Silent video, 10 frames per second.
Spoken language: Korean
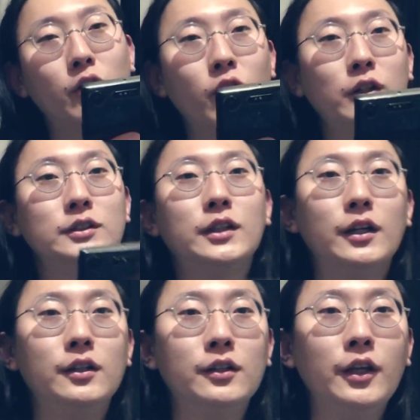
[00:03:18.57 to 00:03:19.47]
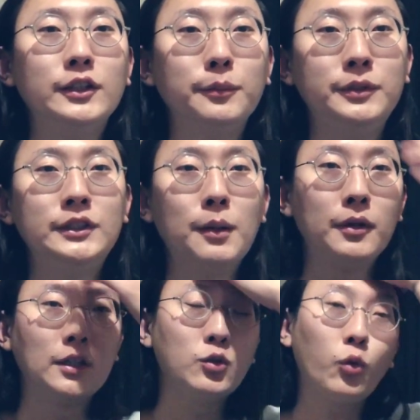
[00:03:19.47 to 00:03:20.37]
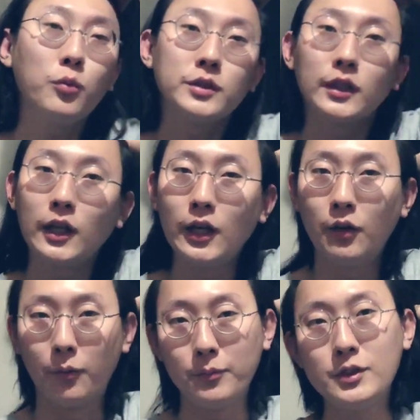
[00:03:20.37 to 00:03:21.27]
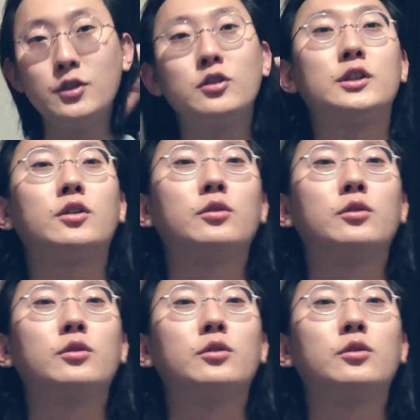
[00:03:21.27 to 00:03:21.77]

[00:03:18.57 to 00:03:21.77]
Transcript: 여러 가지가 있는데, 이제 비자마다 조금씩 달라요. 신청